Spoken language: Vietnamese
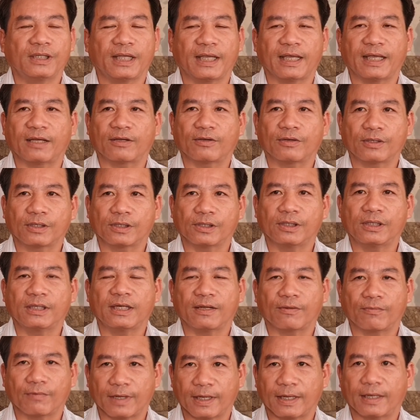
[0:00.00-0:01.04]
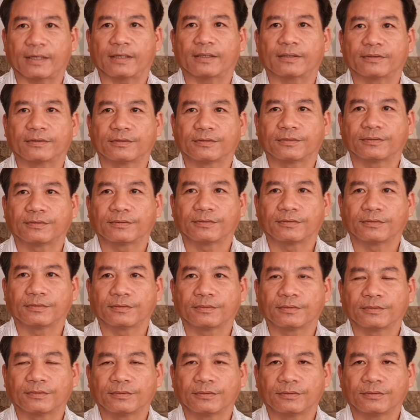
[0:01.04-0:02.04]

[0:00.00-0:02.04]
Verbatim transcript: nhà có cửa đàng hoàng dạ